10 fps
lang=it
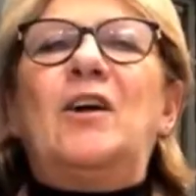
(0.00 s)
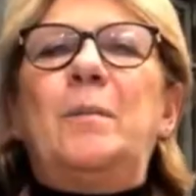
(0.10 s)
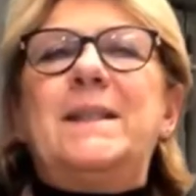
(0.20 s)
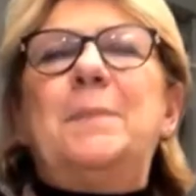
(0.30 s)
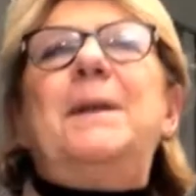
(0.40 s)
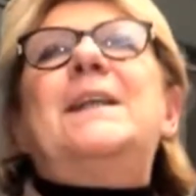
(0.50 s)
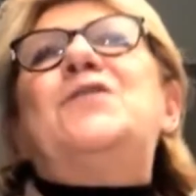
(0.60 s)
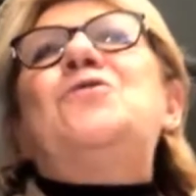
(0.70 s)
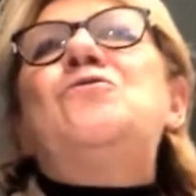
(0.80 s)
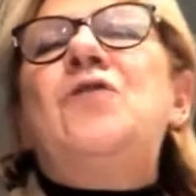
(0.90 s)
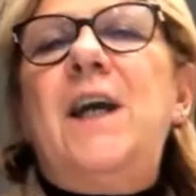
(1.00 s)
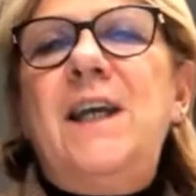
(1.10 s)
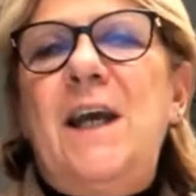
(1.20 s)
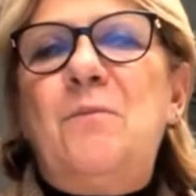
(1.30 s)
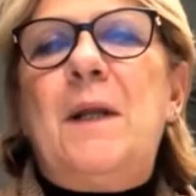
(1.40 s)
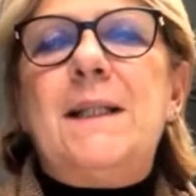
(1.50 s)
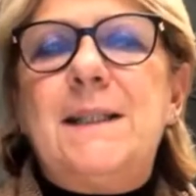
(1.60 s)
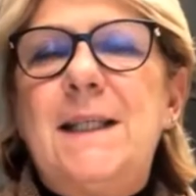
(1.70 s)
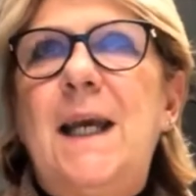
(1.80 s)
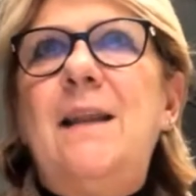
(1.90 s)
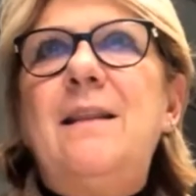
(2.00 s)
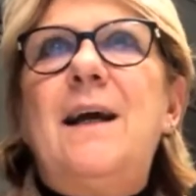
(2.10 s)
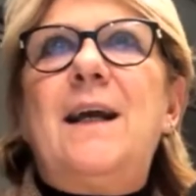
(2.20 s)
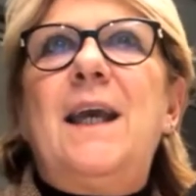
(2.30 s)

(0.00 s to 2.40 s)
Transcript: Come sapete Soggei è un'azienda